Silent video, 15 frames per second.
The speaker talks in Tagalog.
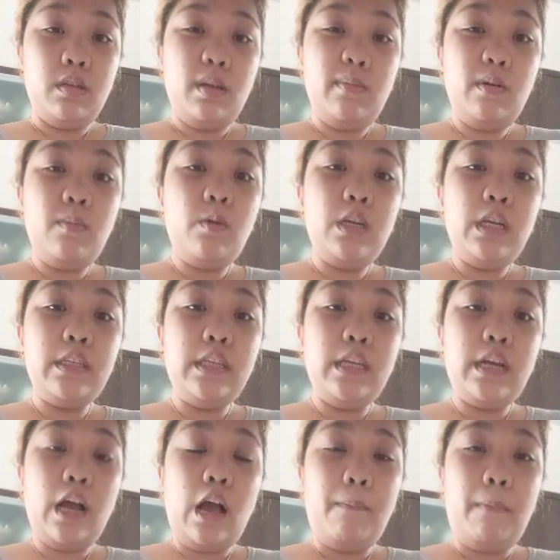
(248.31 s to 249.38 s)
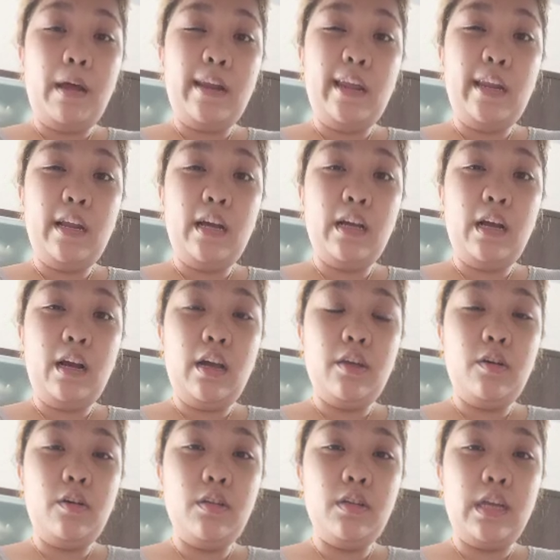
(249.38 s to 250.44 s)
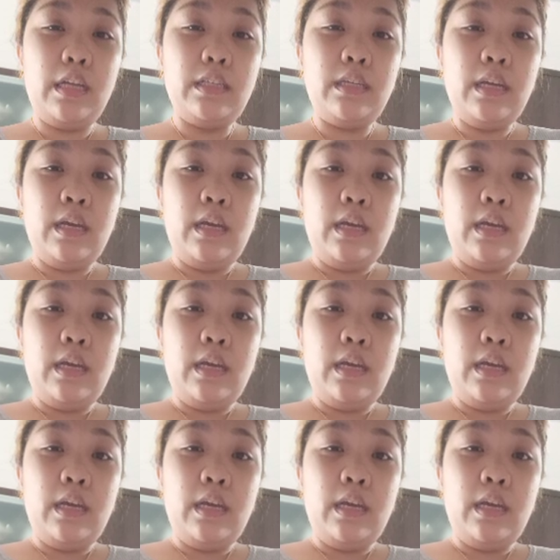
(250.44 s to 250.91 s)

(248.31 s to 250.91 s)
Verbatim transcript: Namumuliti ka ka pa rin hanggang ngayon kasi